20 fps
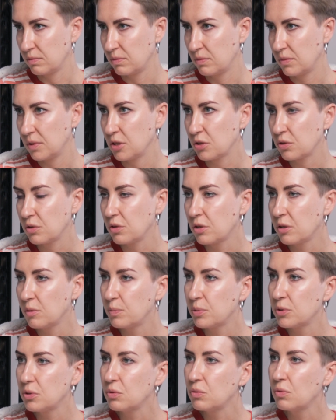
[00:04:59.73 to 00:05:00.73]
Насколько
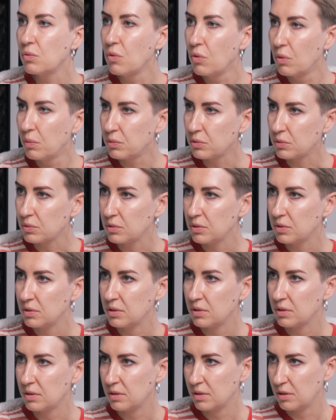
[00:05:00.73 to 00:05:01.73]
по-другому
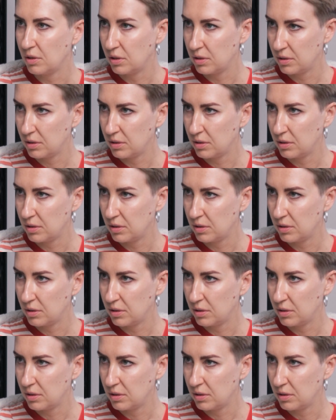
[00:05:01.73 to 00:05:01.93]
э,